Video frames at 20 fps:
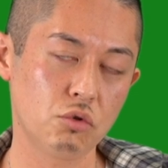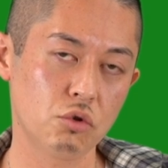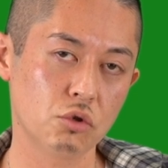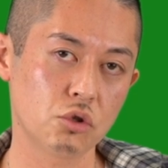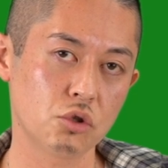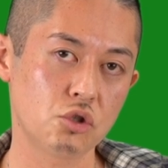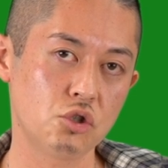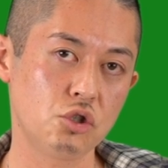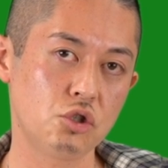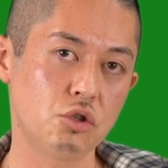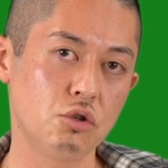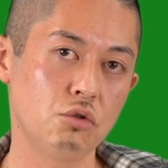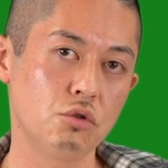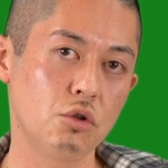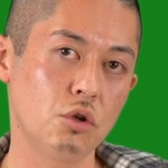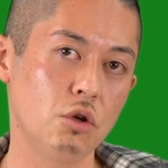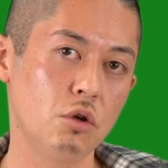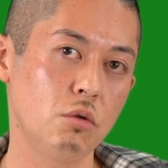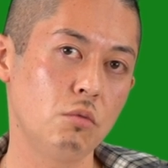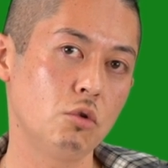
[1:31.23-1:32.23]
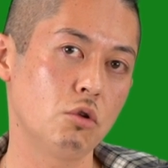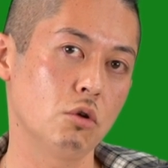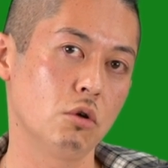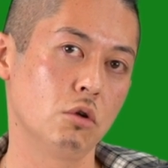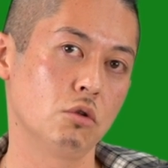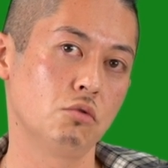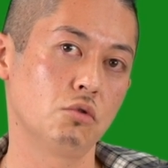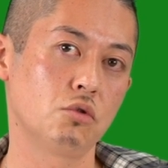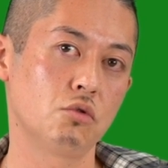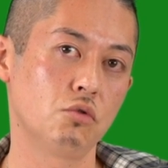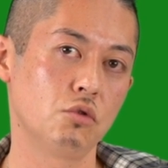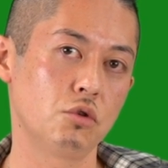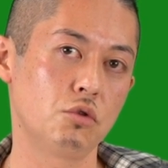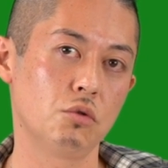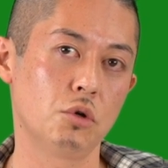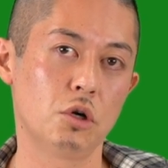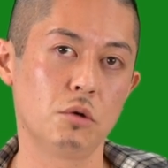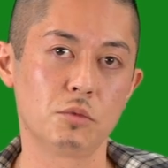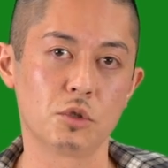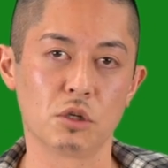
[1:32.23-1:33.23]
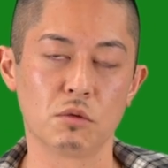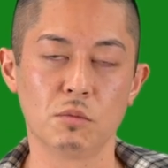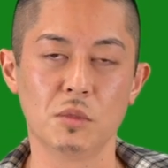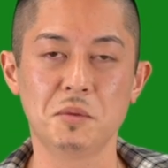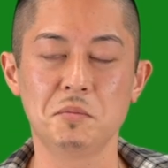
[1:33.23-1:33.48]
形してるね、みたいな、あの飛行機は、みたいな。